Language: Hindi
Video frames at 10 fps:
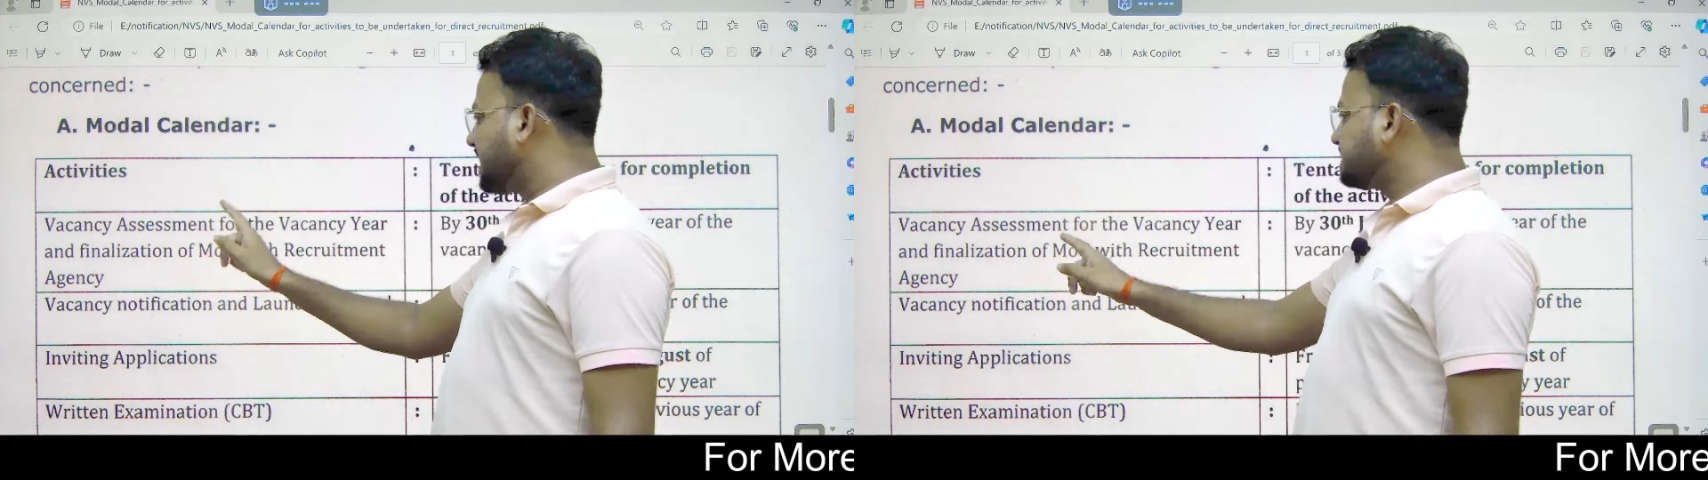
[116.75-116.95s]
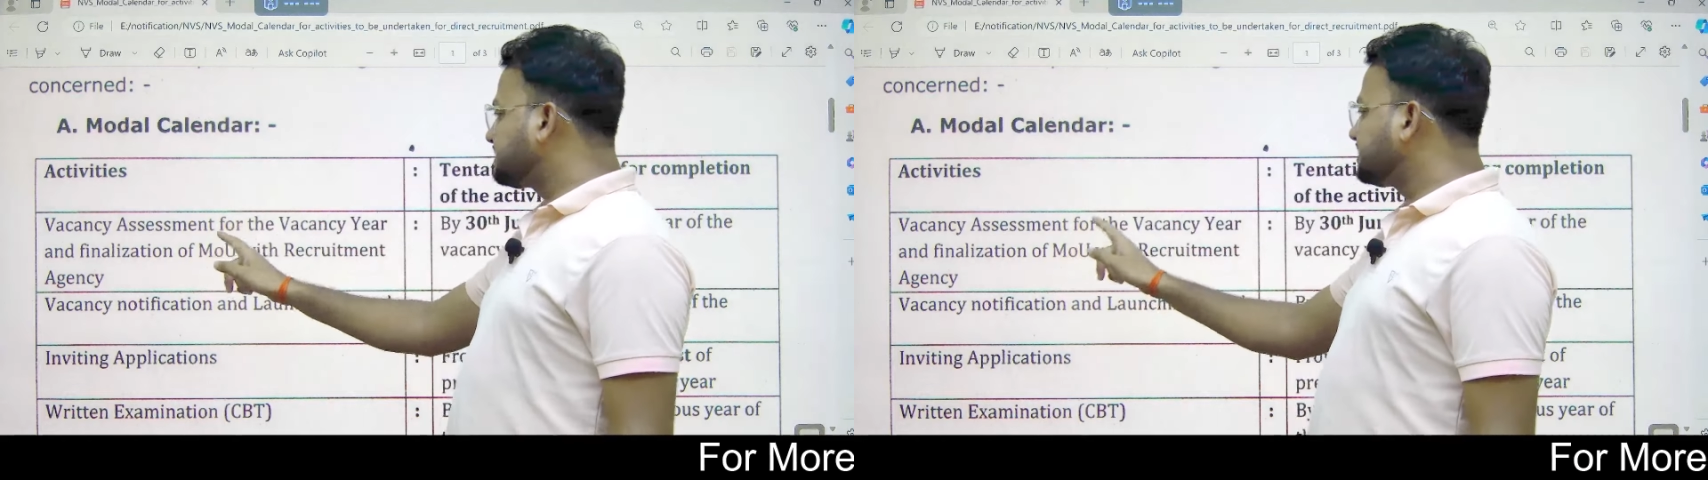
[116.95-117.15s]

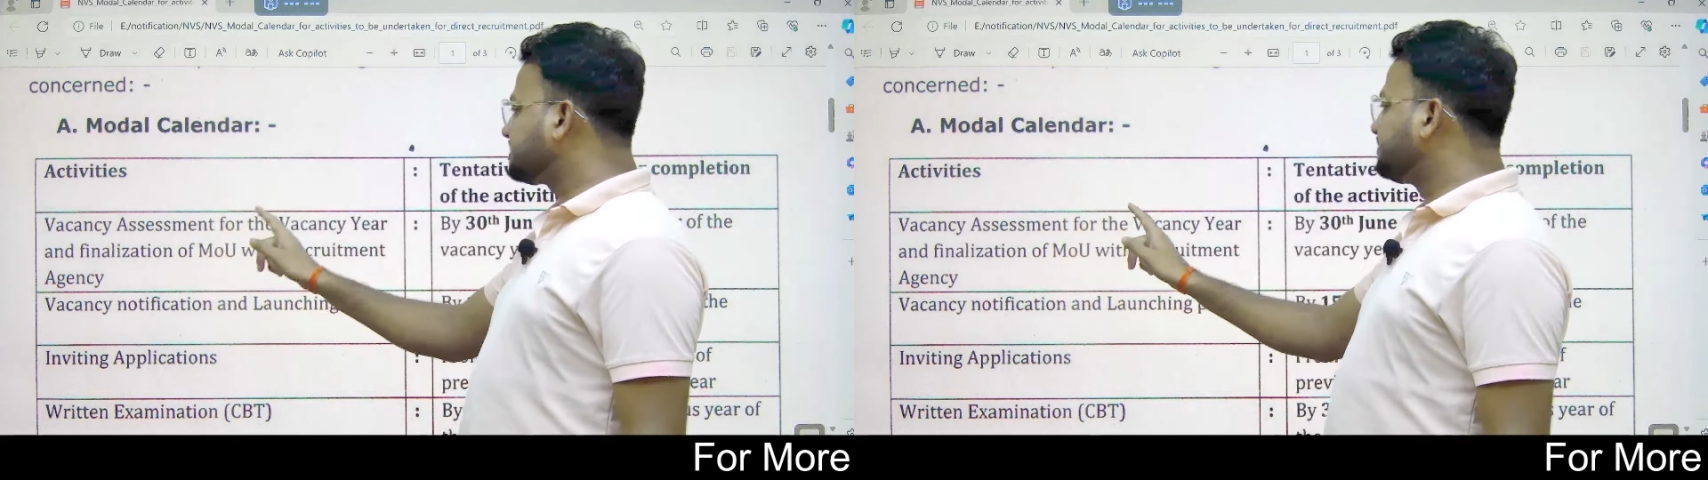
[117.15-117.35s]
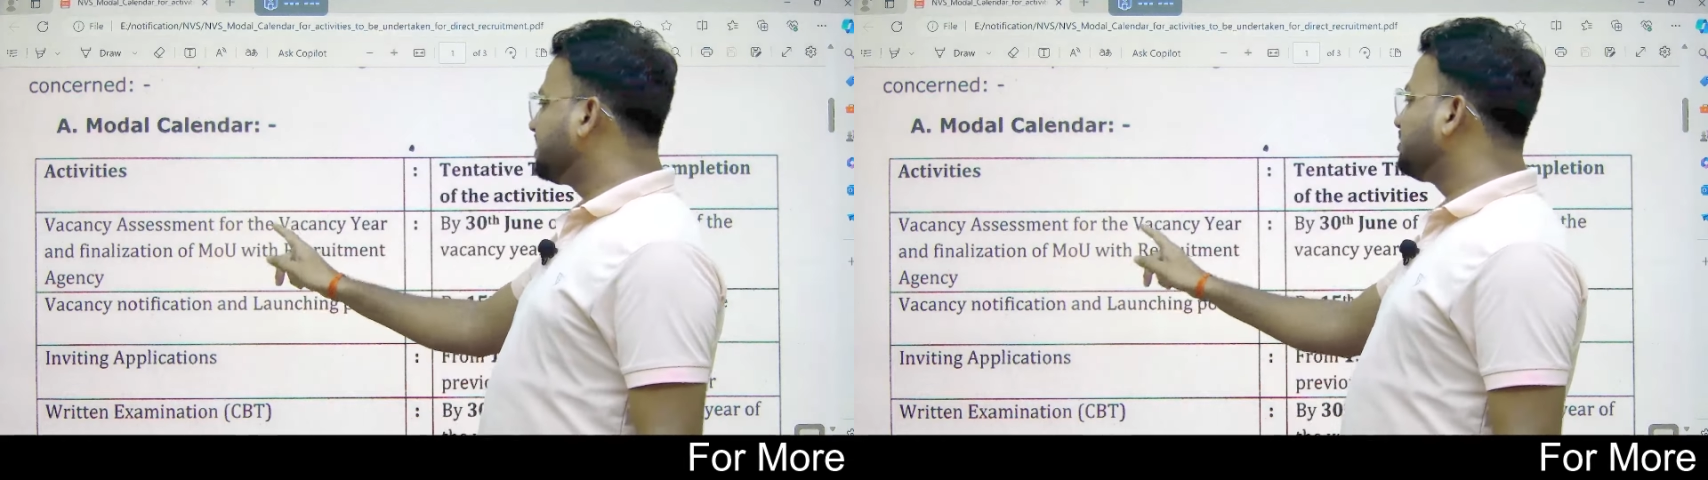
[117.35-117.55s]

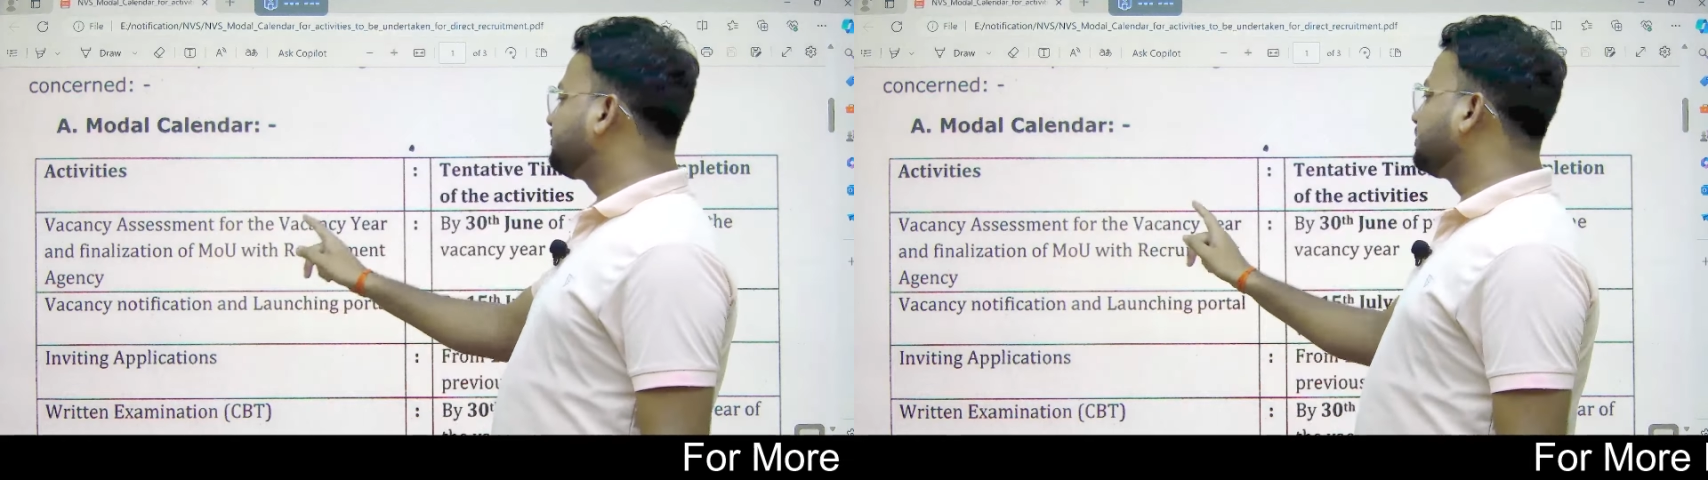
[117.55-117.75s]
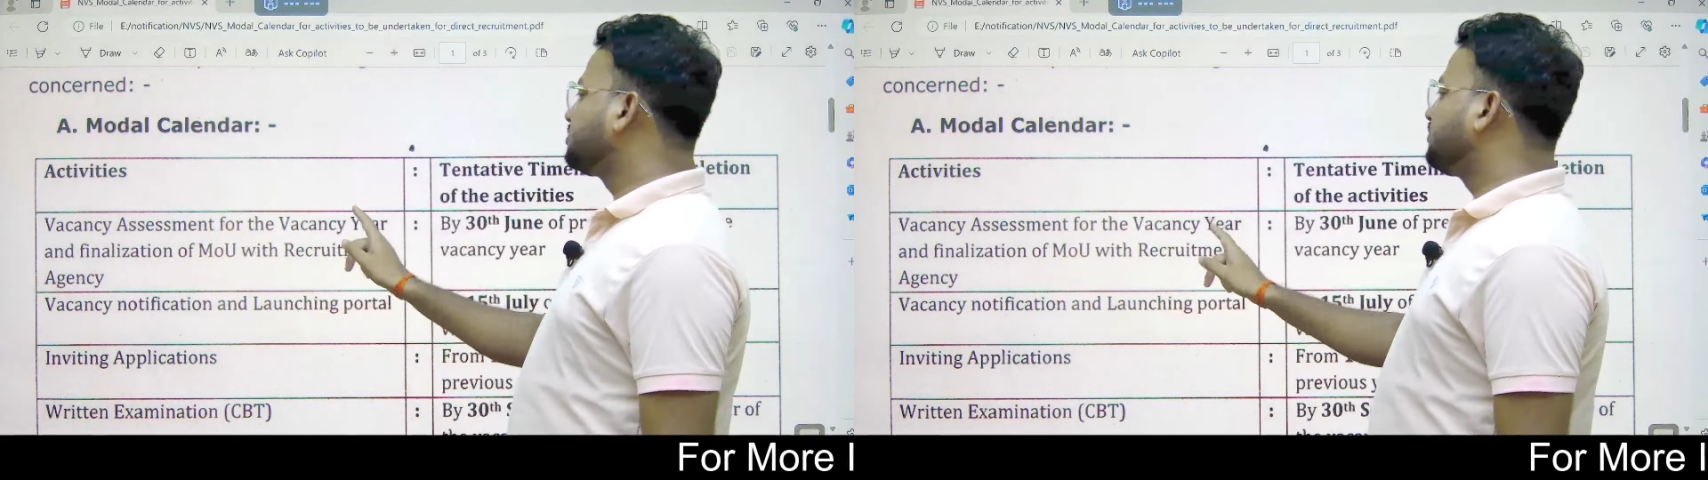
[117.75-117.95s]
assessment for the